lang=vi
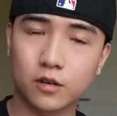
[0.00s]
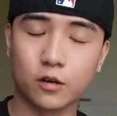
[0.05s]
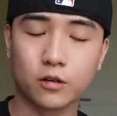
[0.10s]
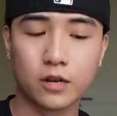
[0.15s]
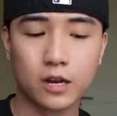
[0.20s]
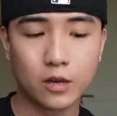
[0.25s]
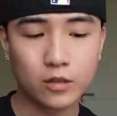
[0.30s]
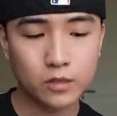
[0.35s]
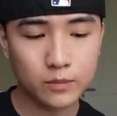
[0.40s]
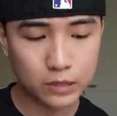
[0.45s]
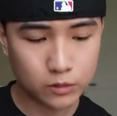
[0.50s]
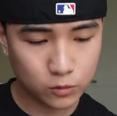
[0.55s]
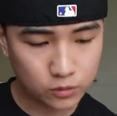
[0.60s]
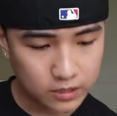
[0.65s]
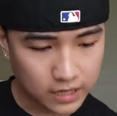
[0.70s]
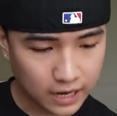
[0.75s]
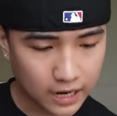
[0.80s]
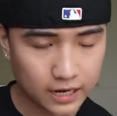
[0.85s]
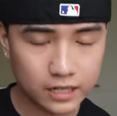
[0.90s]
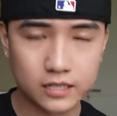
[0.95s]
còn nếu như mà tôi
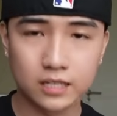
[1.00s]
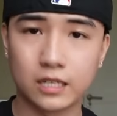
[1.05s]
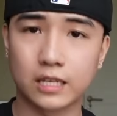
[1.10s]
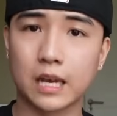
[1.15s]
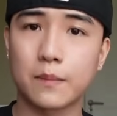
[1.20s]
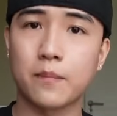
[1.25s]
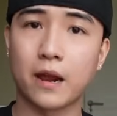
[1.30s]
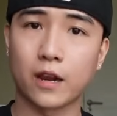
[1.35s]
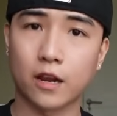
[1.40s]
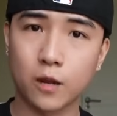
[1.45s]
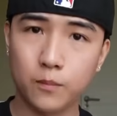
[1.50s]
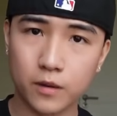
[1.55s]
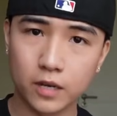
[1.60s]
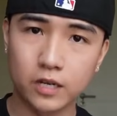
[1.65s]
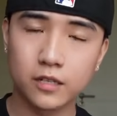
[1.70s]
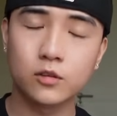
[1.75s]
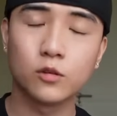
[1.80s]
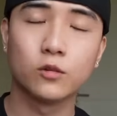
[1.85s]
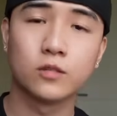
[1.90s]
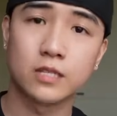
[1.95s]
sai thì các bạn góp
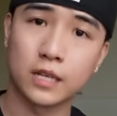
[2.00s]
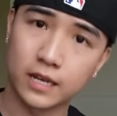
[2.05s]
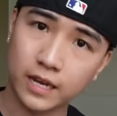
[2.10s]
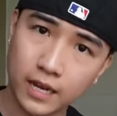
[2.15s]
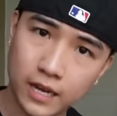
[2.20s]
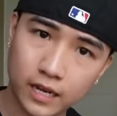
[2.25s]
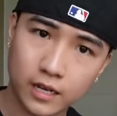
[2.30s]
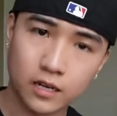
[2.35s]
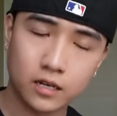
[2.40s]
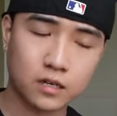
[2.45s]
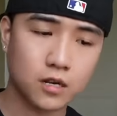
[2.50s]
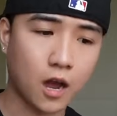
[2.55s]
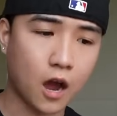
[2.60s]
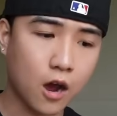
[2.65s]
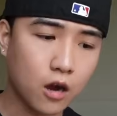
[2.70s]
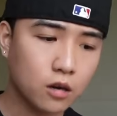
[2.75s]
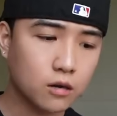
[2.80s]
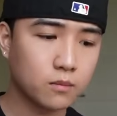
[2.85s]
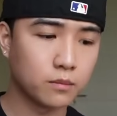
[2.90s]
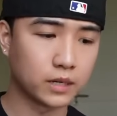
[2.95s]
ý tôi sẽ nghe
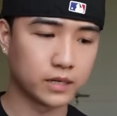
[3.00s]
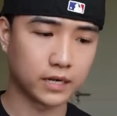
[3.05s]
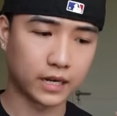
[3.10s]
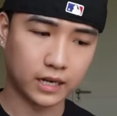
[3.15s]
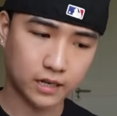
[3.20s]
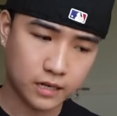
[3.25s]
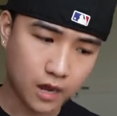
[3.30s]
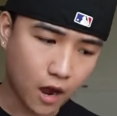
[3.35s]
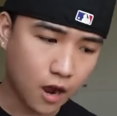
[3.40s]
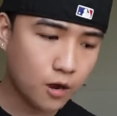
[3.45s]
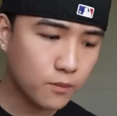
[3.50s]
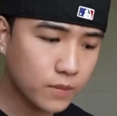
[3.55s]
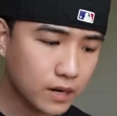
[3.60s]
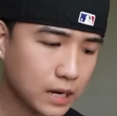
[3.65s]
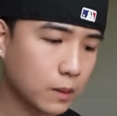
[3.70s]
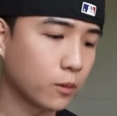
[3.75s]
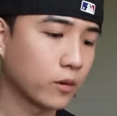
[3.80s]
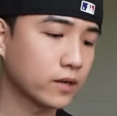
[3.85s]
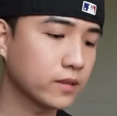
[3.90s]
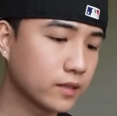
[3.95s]
đó mình nghĩ đó mới
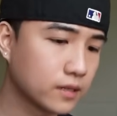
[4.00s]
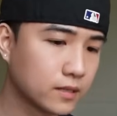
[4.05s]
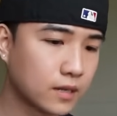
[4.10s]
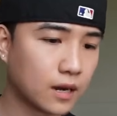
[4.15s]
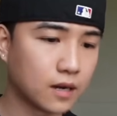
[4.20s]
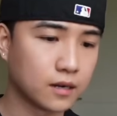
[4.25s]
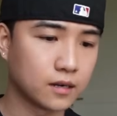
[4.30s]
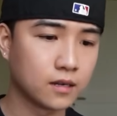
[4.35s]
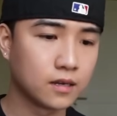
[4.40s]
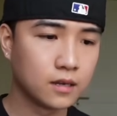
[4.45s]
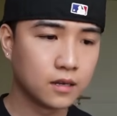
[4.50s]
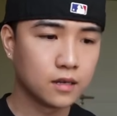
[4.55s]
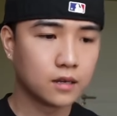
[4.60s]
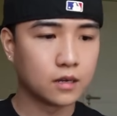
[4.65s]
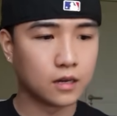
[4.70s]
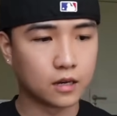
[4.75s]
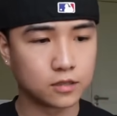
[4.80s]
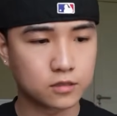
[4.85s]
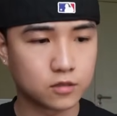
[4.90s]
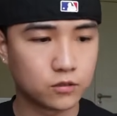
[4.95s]
là một cái tinh thần
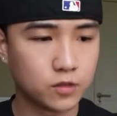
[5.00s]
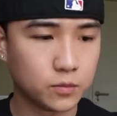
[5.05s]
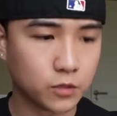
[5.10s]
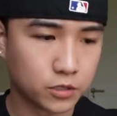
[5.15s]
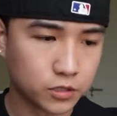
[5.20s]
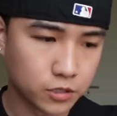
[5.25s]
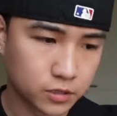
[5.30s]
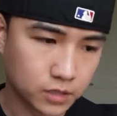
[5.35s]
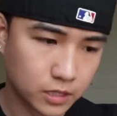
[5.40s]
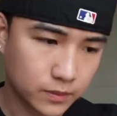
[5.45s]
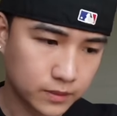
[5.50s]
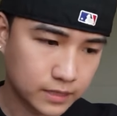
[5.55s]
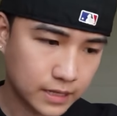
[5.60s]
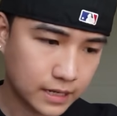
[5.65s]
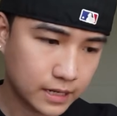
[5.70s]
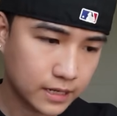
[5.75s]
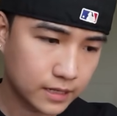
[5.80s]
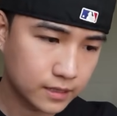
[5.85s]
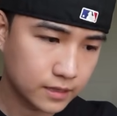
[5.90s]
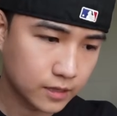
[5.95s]
à, sorry mọi người để mình
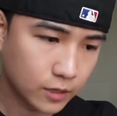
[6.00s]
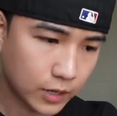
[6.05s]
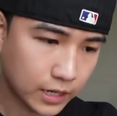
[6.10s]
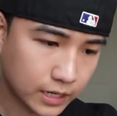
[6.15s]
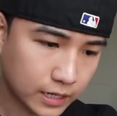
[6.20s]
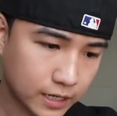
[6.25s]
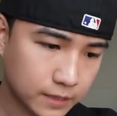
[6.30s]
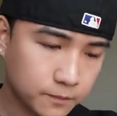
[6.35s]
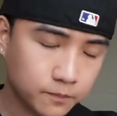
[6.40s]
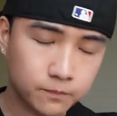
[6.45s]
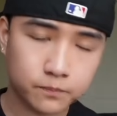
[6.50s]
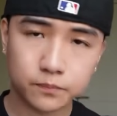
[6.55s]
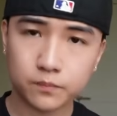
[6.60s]
tắt cái tôi là cái